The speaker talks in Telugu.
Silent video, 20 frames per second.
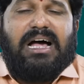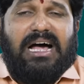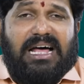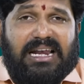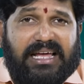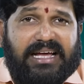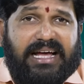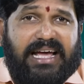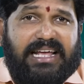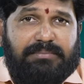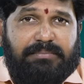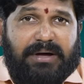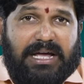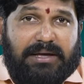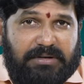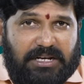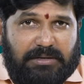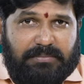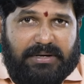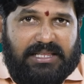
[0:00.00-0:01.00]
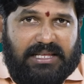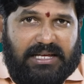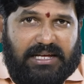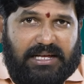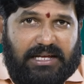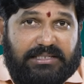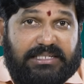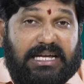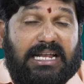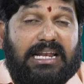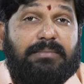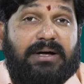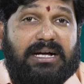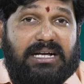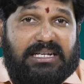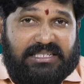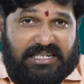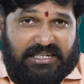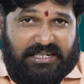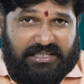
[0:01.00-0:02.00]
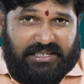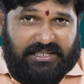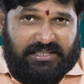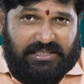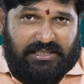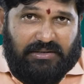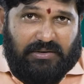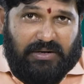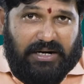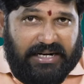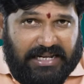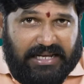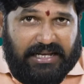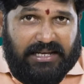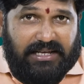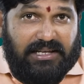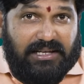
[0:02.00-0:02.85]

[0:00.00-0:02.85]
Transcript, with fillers: అలాగే ఆయన బైబిల్ మీద చాలా బాగా స్టడీ చేస్తున్నారు అంటే